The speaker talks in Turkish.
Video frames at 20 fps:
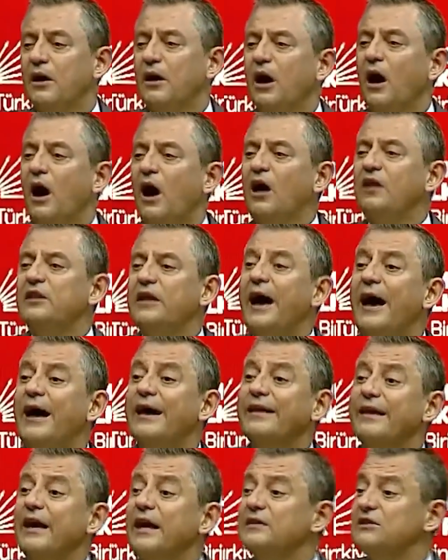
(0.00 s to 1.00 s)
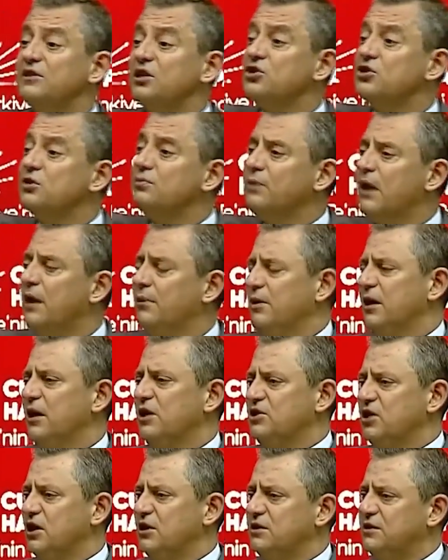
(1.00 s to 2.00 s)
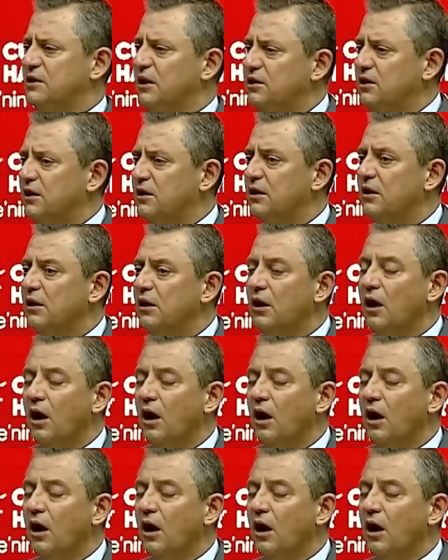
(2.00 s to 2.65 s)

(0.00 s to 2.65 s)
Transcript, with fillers: hadi erken seçim demeyeceğiz dedik.